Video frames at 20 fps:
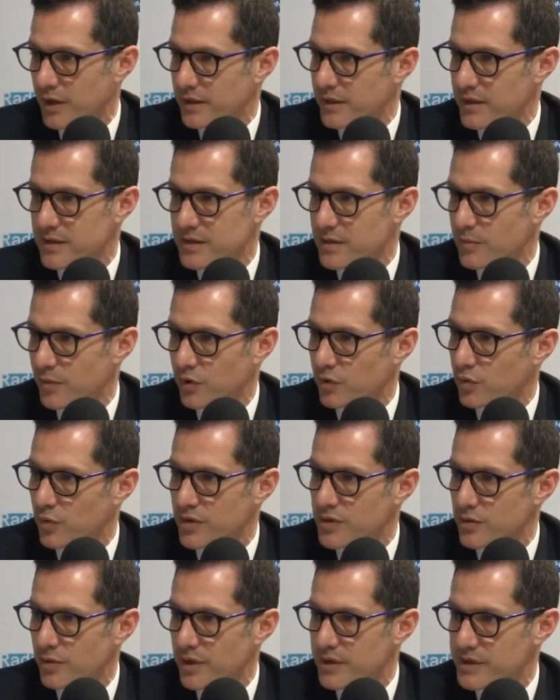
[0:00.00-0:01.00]
quasiment
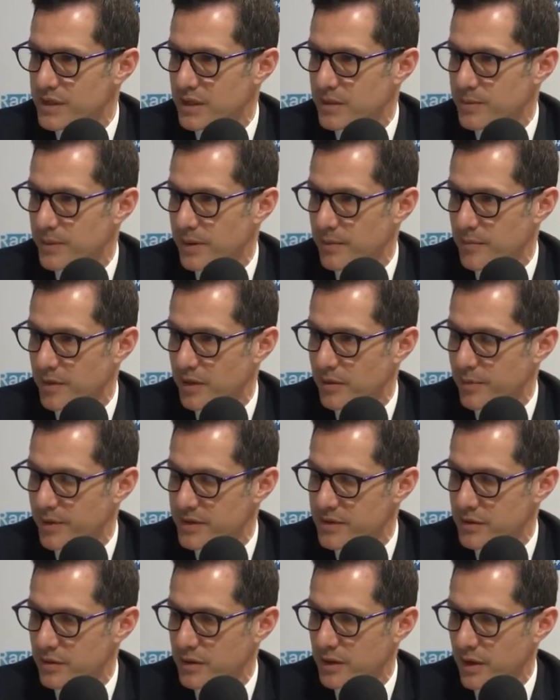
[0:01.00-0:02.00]
3 heures à s'exprimer. Le
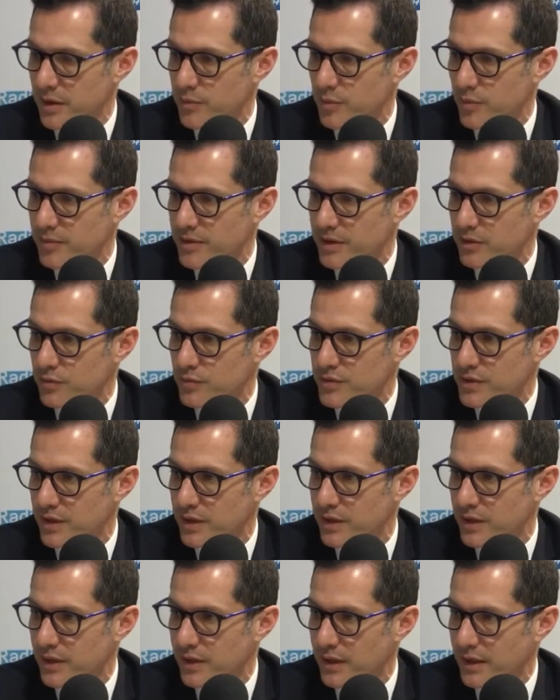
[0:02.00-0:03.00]
président de la République nous
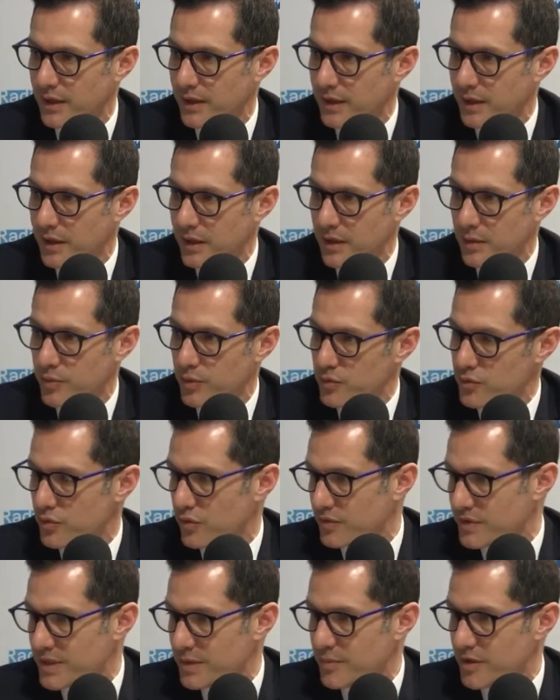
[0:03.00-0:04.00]
a répondu
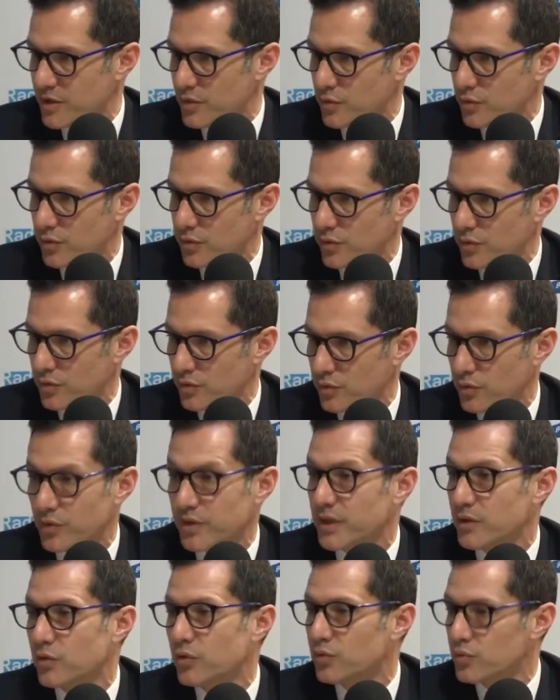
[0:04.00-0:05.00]
en 10 minutes,
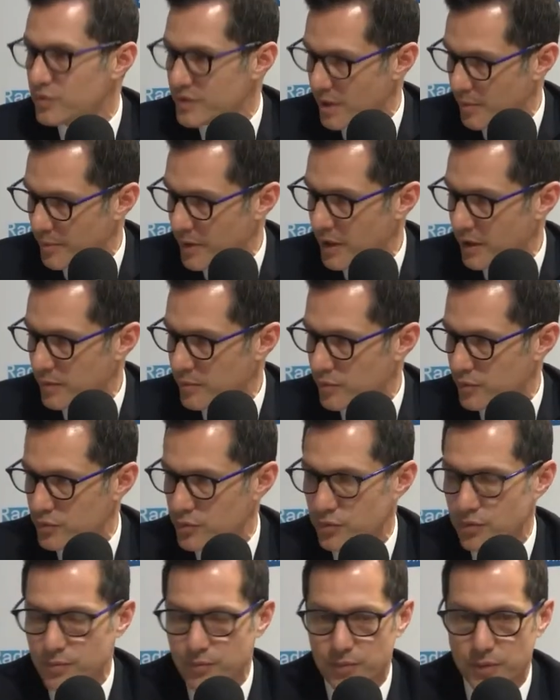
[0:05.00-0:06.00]
donc il ne nous a pas
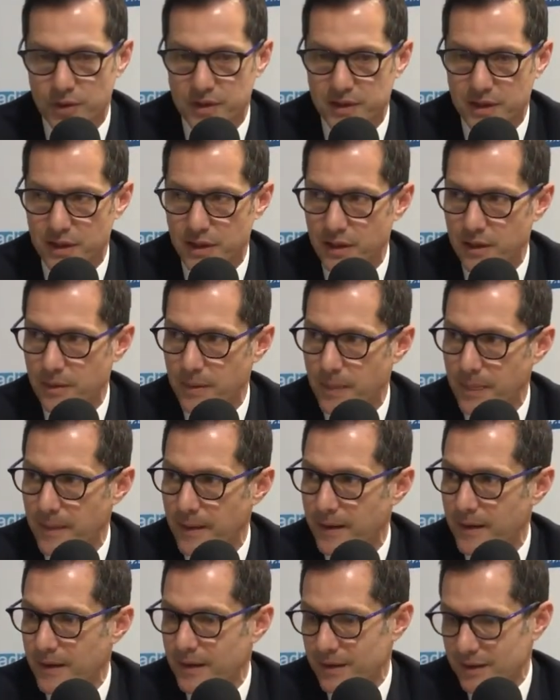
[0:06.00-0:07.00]
répondu, pour être clair.
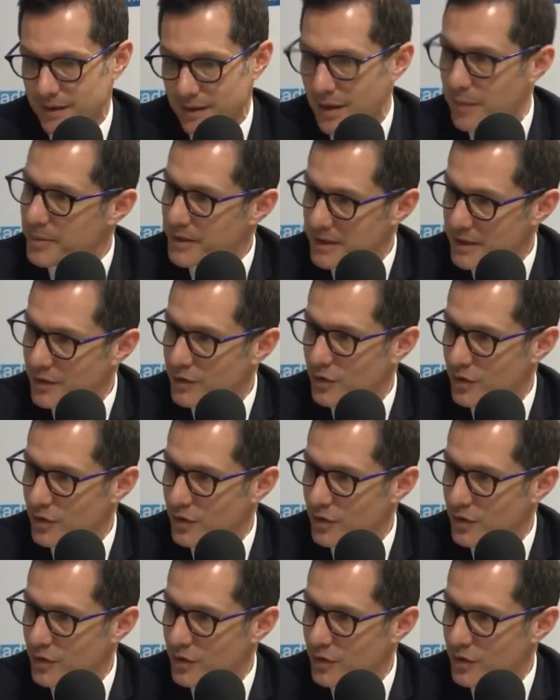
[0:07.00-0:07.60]
Il a pris des